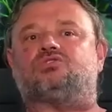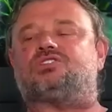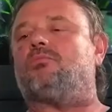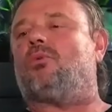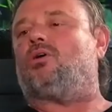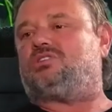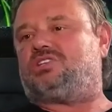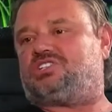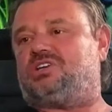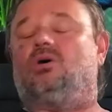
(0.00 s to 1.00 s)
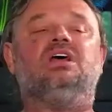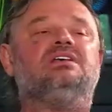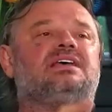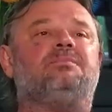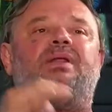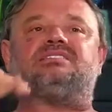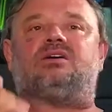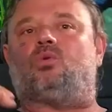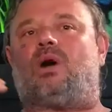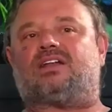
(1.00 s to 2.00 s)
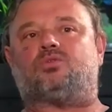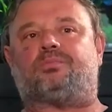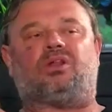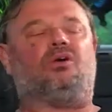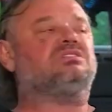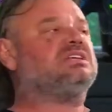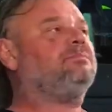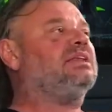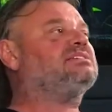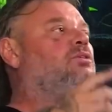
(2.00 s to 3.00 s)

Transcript: seu modo de estilo, sempre eles estão no ar superior, sempre eles são